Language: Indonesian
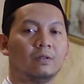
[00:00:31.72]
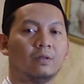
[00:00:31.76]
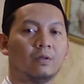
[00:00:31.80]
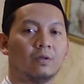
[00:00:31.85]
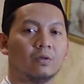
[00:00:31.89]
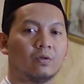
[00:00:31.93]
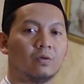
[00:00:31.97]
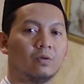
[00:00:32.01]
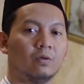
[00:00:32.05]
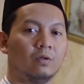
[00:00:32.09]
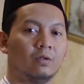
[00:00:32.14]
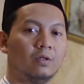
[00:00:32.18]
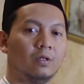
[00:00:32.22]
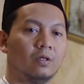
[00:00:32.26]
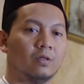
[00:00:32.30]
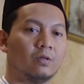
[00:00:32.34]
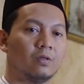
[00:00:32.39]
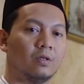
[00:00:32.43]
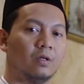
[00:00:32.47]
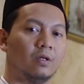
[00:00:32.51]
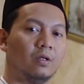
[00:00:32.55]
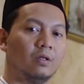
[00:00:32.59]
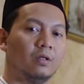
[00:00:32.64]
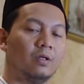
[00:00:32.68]
Rasulullah
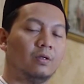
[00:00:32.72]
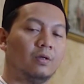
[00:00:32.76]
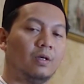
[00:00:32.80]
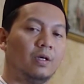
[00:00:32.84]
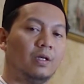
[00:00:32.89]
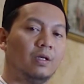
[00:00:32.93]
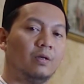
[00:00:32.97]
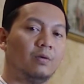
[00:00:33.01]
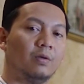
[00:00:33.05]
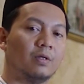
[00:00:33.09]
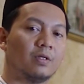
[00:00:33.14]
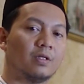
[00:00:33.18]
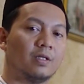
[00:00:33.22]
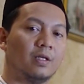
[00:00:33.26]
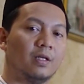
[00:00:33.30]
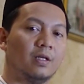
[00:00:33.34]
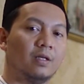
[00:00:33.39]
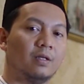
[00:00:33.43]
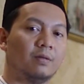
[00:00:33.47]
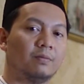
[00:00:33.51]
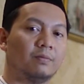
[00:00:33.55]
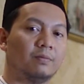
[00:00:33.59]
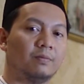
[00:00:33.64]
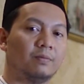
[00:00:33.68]
Shallallahu alaihi
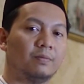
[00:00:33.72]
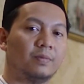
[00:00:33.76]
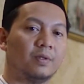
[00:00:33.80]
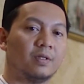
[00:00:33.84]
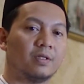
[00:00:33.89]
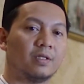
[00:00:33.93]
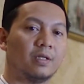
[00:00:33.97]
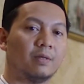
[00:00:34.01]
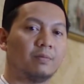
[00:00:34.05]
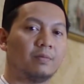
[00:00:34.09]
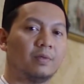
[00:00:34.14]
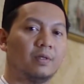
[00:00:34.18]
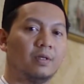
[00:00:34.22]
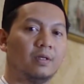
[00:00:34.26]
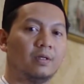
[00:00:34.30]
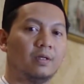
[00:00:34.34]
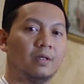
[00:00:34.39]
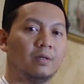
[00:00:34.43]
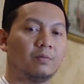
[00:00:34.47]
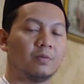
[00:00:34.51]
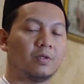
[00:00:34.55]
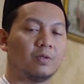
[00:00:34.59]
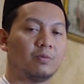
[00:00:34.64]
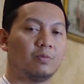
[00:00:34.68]
wasallam bersabda
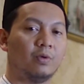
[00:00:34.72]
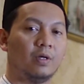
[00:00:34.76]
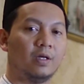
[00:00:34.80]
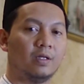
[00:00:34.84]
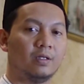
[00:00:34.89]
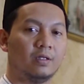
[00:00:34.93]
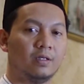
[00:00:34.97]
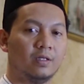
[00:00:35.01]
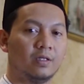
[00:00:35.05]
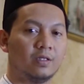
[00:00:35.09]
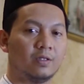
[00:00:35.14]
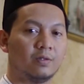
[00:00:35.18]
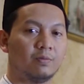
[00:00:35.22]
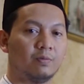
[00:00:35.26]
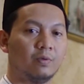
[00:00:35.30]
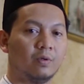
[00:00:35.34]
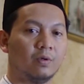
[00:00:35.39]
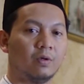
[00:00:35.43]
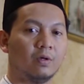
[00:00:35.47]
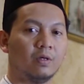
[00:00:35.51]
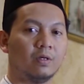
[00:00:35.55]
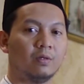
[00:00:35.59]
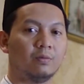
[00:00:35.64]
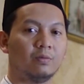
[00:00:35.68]
dalam sebuah hadis
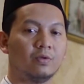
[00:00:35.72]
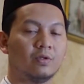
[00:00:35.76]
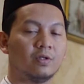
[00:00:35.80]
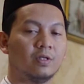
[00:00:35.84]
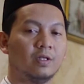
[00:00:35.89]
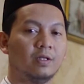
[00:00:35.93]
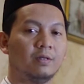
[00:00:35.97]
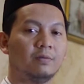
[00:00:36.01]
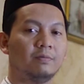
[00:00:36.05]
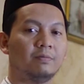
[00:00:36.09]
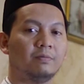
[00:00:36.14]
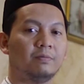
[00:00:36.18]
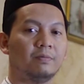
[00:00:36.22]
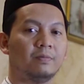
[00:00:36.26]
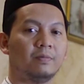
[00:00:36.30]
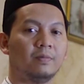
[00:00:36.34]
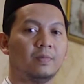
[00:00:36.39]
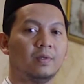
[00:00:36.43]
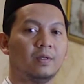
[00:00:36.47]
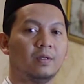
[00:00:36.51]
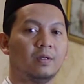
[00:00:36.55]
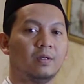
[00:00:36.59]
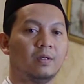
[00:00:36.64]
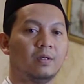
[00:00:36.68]
Bukhari Muslim
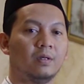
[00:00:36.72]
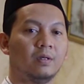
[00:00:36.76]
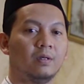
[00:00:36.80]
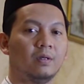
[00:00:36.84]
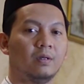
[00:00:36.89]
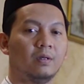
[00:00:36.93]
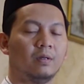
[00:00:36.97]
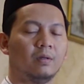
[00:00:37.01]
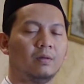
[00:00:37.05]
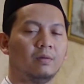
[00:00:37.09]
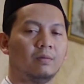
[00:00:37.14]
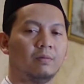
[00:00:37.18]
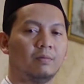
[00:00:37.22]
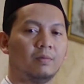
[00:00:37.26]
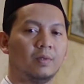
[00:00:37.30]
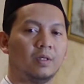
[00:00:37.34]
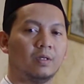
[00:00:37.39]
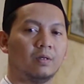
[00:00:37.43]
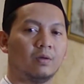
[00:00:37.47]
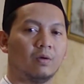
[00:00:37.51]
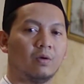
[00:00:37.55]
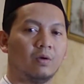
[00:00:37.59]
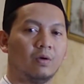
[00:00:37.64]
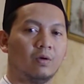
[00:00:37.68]

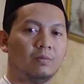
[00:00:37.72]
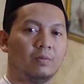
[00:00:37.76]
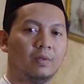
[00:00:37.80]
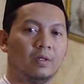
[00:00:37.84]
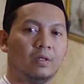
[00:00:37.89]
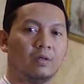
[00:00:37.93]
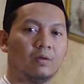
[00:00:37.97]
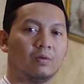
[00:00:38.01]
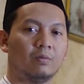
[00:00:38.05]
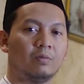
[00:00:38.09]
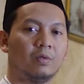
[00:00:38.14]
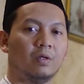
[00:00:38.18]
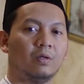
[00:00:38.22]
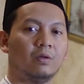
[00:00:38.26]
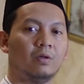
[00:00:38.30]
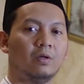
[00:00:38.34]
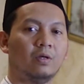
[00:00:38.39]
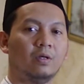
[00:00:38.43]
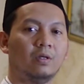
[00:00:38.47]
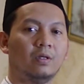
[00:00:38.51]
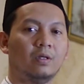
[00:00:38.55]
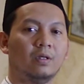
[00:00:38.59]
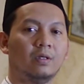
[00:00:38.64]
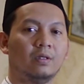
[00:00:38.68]
Man qama
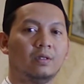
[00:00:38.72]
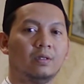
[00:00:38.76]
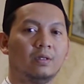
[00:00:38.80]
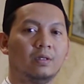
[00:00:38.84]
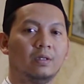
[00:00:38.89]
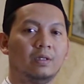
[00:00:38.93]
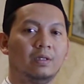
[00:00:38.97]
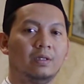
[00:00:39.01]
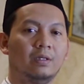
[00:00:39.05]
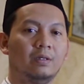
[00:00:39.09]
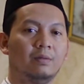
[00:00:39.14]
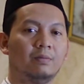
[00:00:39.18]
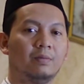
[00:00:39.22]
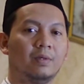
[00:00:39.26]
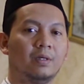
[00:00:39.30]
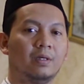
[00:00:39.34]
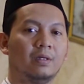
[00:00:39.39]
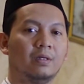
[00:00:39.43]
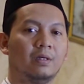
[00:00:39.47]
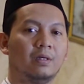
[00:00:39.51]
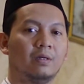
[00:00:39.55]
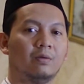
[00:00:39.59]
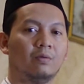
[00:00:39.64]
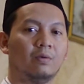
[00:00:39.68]
ramadanan
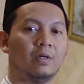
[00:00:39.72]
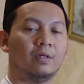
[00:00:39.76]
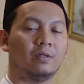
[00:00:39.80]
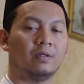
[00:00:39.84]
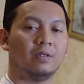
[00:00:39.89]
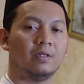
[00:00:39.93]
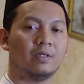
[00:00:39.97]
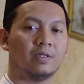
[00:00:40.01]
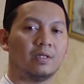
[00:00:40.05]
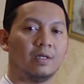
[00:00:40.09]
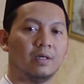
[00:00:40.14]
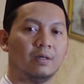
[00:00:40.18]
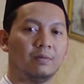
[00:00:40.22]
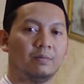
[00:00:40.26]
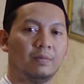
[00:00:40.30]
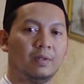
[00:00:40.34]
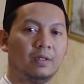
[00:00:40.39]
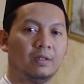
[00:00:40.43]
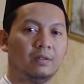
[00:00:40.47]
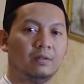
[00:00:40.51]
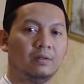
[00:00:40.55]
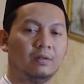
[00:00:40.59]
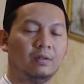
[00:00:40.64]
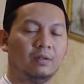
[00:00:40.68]
imanan wa
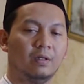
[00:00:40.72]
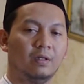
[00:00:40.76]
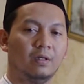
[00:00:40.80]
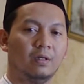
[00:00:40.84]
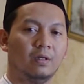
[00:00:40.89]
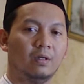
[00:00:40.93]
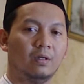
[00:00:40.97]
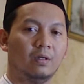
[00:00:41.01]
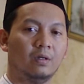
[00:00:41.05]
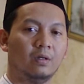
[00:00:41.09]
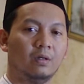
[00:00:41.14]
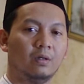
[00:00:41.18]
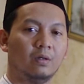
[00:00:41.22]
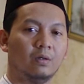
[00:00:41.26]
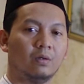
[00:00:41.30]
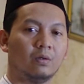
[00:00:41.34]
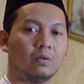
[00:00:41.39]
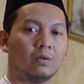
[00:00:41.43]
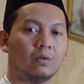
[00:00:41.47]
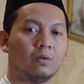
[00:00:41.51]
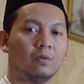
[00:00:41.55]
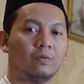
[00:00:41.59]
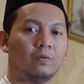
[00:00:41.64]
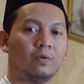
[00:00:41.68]
ihtisaban
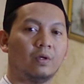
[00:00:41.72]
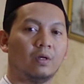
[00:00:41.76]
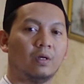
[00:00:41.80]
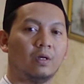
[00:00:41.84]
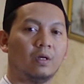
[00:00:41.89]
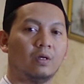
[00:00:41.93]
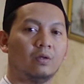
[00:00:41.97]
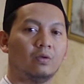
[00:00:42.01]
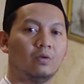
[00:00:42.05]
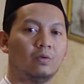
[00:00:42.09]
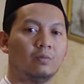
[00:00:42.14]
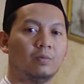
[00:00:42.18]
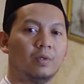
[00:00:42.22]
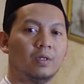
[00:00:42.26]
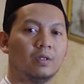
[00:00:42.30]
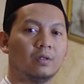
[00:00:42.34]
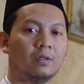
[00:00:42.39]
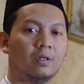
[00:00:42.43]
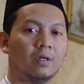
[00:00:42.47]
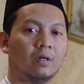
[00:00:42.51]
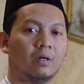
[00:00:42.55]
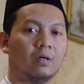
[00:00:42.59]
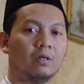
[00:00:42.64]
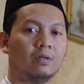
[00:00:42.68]
lahu ma
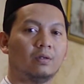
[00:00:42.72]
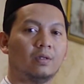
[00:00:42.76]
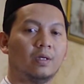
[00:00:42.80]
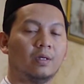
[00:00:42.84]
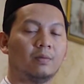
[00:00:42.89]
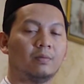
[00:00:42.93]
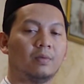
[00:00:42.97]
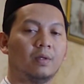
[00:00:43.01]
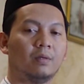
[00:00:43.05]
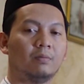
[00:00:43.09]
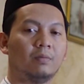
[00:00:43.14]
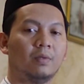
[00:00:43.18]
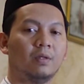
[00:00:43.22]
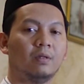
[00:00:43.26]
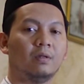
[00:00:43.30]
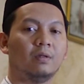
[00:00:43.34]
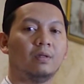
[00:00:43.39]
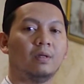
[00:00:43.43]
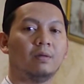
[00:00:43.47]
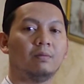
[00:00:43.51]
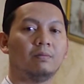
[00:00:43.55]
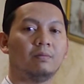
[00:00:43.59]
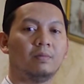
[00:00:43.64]
taqaddama min